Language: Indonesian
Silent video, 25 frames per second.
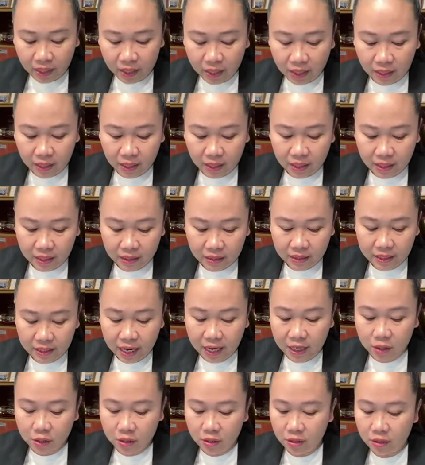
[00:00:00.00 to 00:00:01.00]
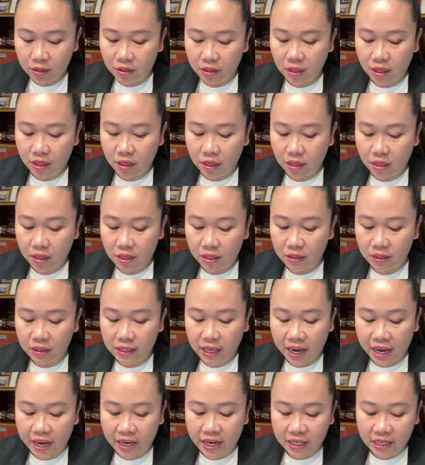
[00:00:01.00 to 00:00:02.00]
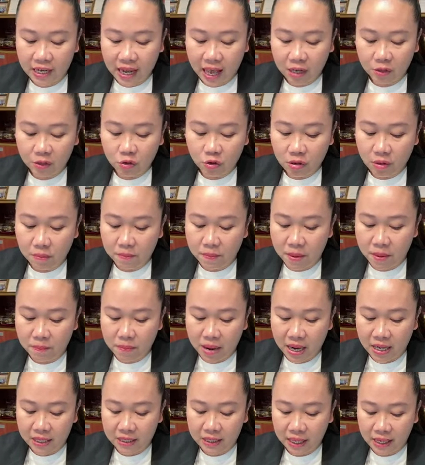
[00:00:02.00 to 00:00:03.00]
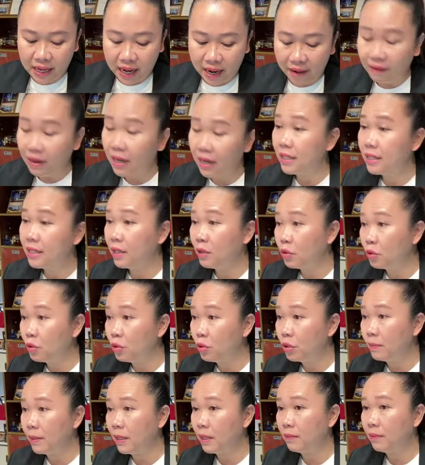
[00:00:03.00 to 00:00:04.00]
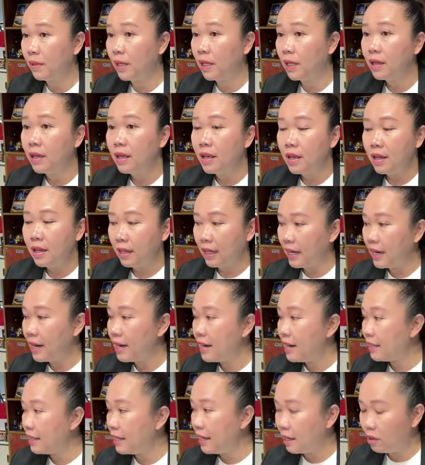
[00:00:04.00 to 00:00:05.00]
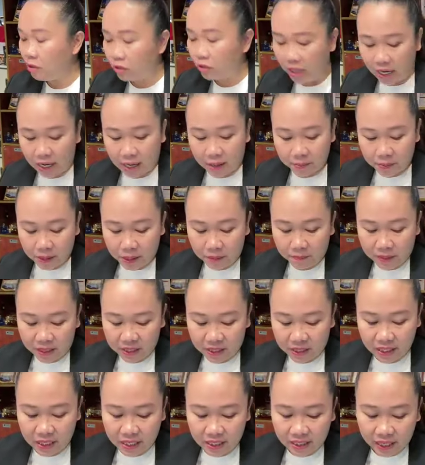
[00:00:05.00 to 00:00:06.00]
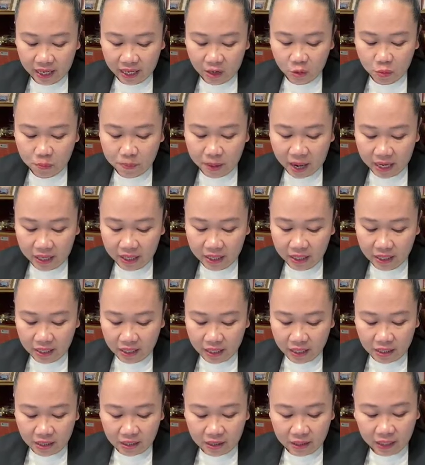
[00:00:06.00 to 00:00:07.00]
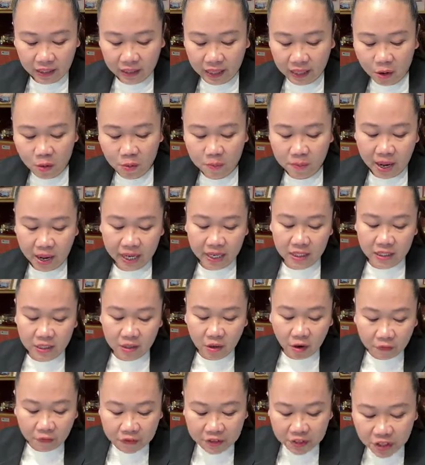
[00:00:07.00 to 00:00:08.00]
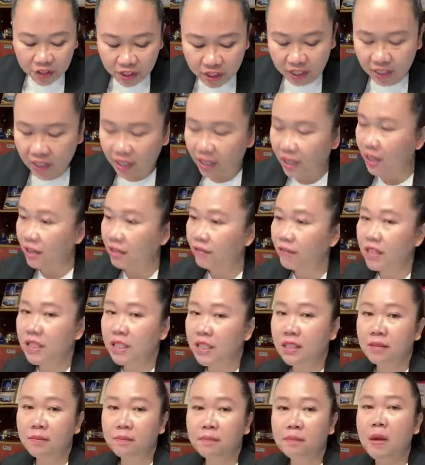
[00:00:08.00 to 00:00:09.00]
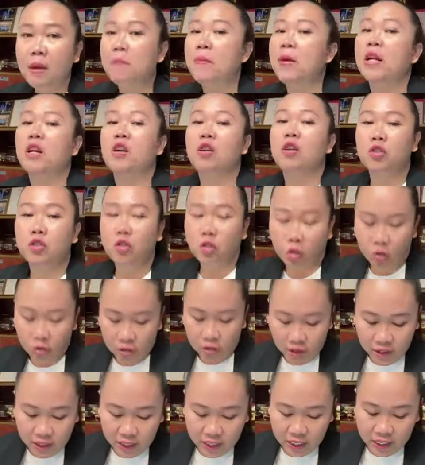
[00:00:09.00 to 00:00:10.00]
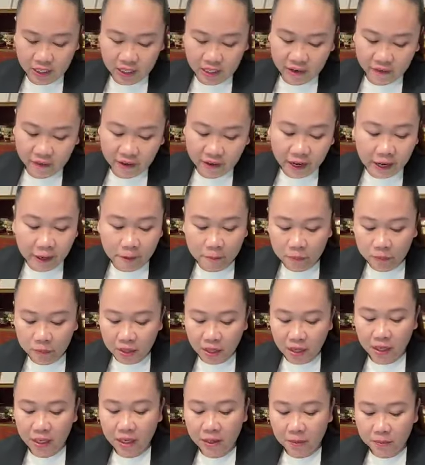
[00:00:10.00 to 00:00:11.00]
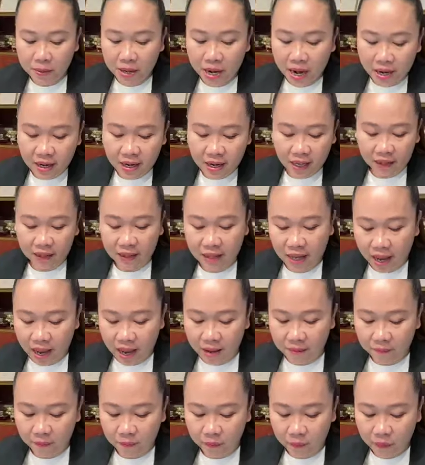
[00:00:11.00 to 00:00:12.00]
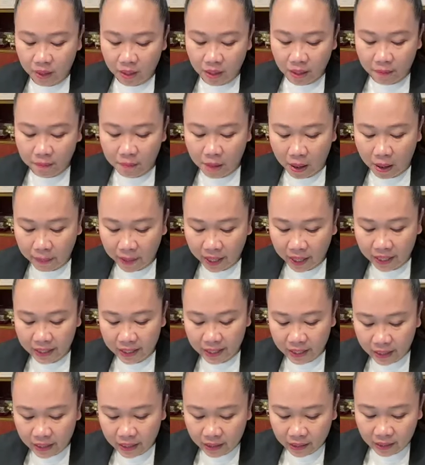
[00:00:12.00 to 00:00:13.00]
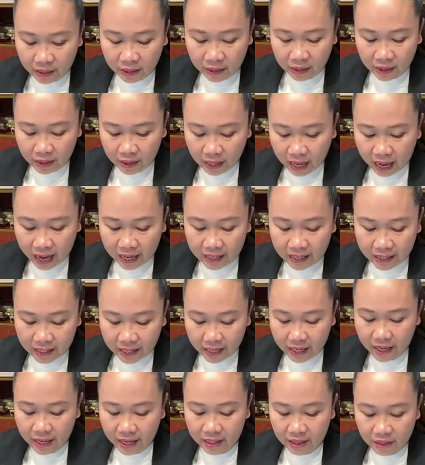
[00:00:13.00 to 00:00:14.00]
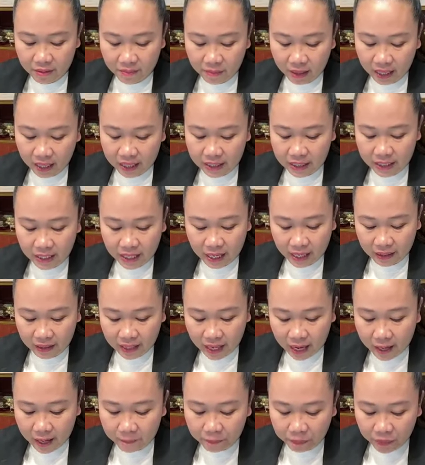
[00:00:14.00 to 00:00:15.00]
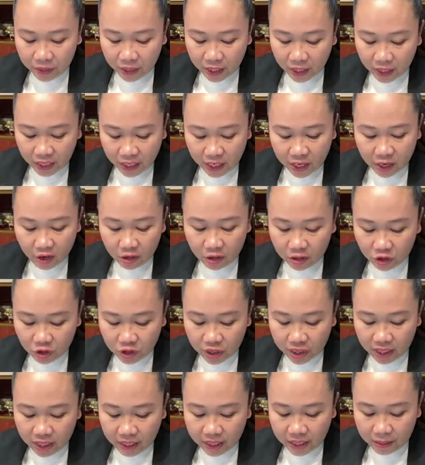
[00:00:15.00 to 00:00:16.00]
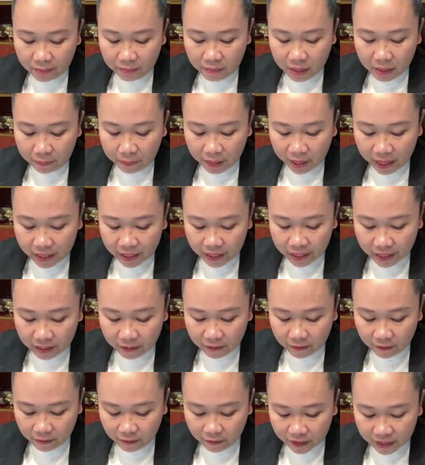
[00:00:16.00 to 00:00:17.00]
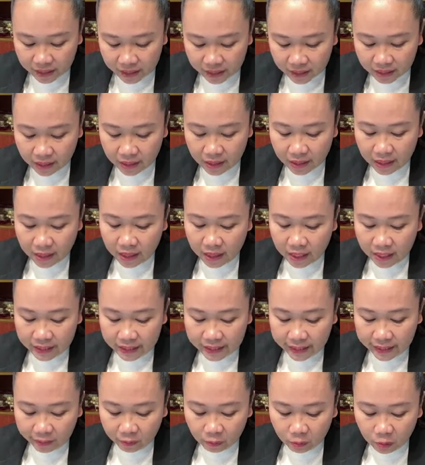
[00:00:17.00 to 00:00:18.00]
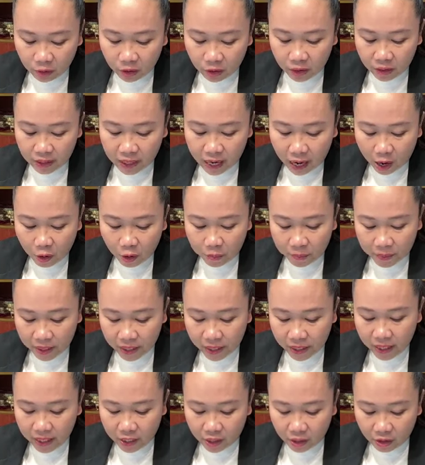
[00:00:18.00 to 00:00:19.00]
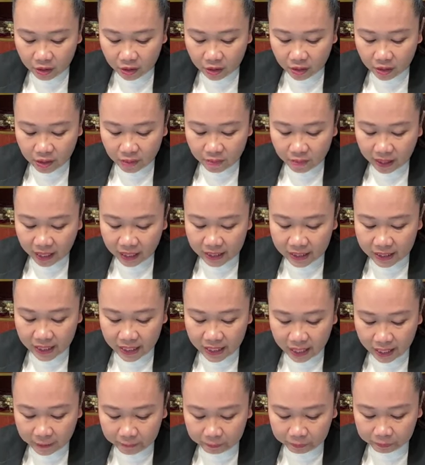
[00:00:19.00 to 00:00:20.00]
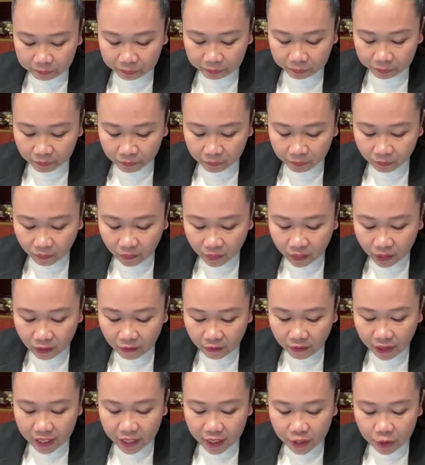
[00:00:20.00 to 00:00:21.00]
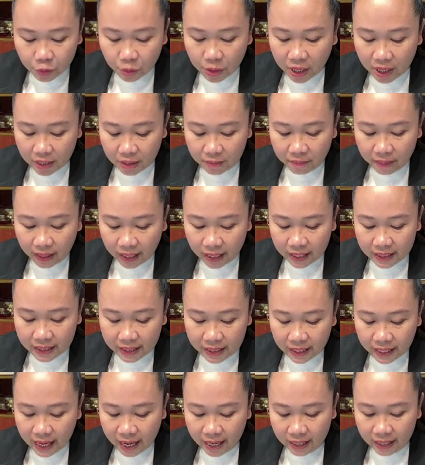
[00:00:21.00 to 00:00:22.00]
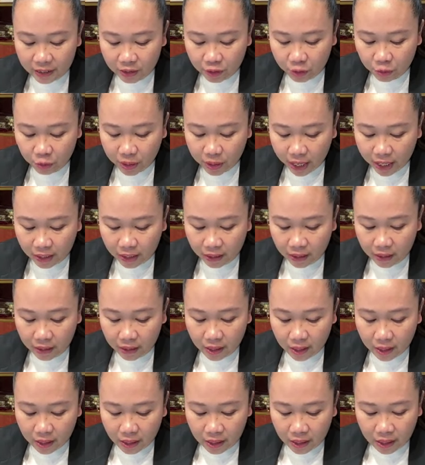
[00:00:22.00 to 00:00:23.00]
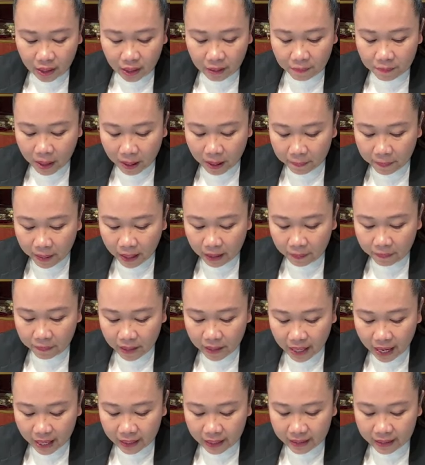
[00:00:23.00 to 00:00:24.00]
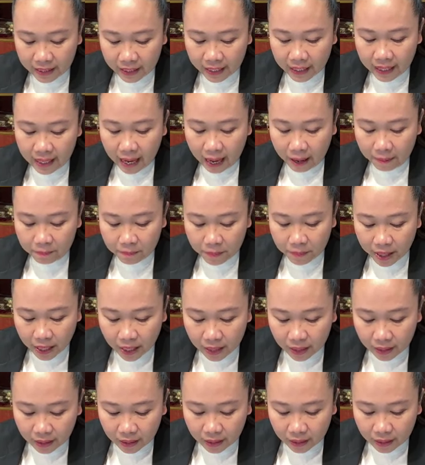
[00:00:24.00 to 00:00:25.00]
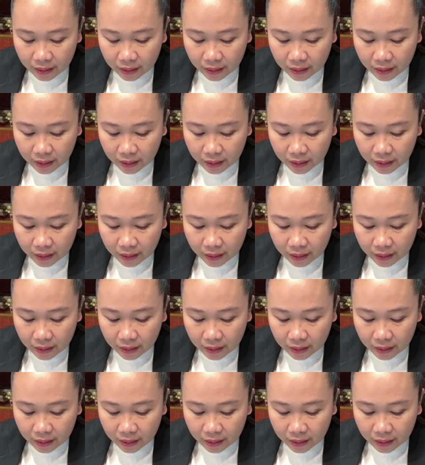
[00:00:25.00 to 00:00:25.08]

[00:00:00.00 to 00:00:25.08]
uh, saya uh, saya ingin langsung ke pembahasan awal aja dulu teman-teman karena nanti kalau saya absen pastinya saya lupa ini. Saya tahu Mbak Is official ini wes beber kloso dikit dewe Gibran Ratna Mbak Penny, uh, Ade, terima kasih Ratna. Ios, Daryl, Mbak Penny, Wis, Cewul, Naomi, Ios, terima kasih ya. Weni juga terima kasih, Ani Jutek, eh, Mbak Parmi, Ade Ambar,